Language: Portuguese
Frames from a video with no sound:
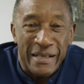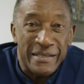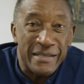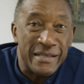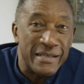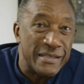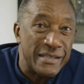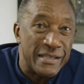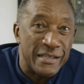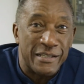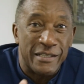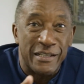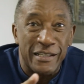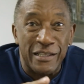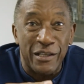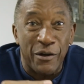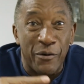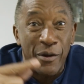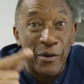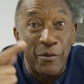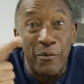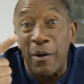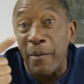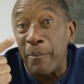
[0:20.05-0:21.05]
Desistir
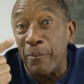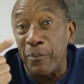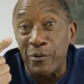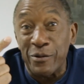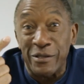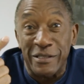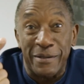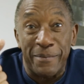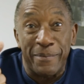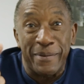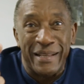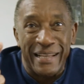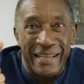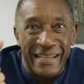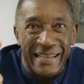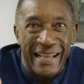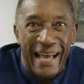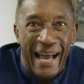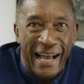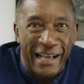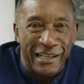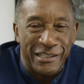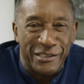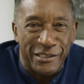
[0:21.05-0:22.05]
não é uma
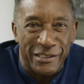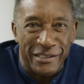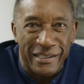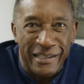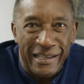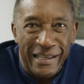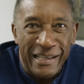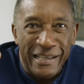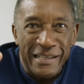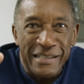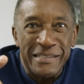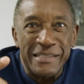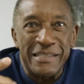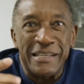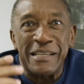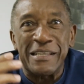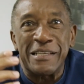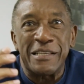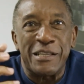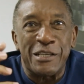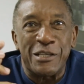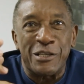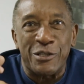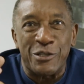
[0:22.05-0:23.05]
possibilidade.
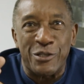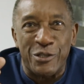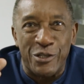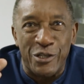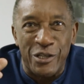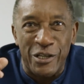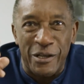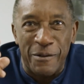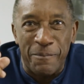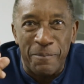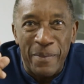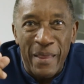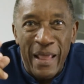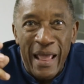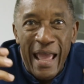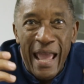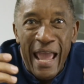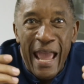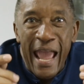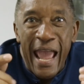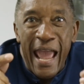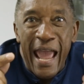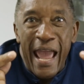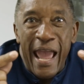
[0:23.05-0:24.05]
Desistir
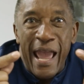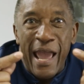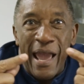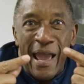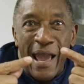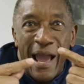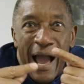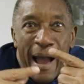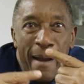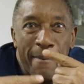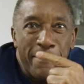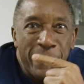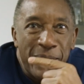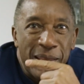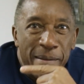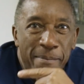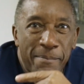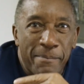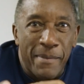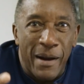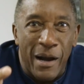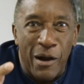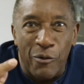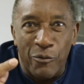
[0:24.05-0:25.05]
é abrir
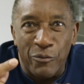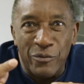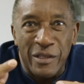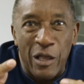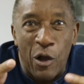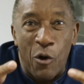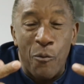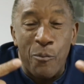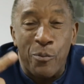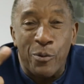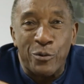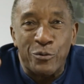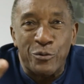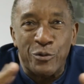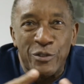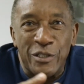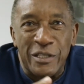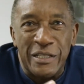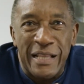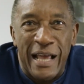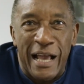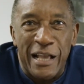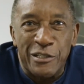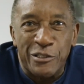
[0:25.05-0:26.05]
mão da
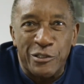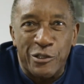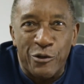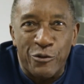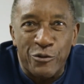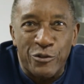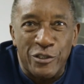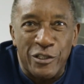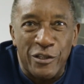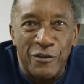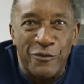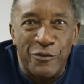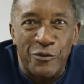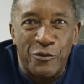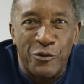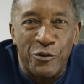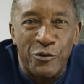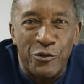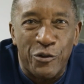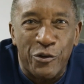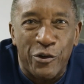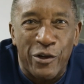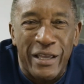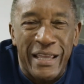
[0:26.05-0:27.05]
oportunidade que eu tive
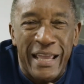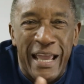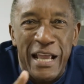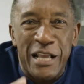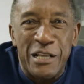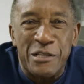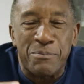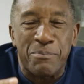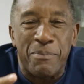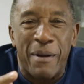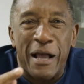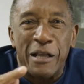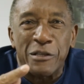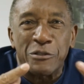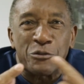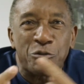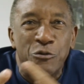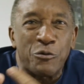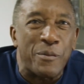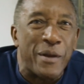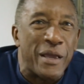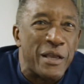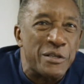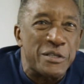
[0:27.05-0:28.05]
quando eu ganhei espaço
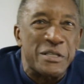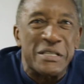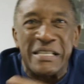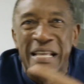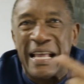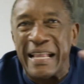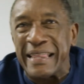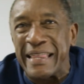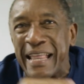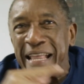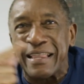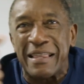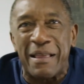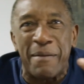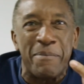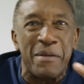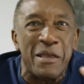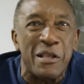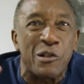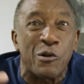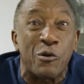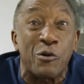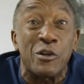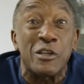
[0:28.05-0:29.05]
no meio de 70
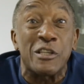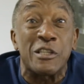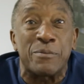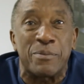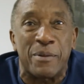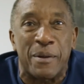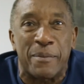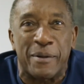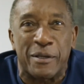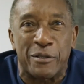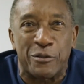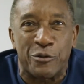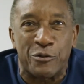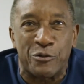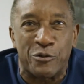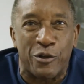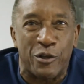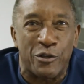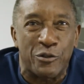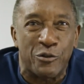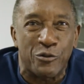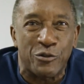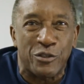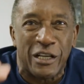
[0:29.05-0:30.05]
milhões de
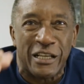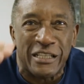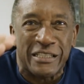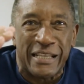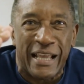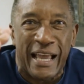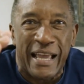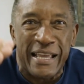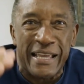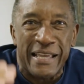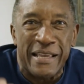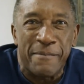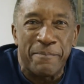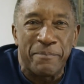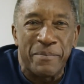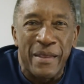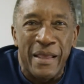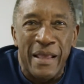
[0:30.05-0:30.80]
espermatozoides. Eu já saí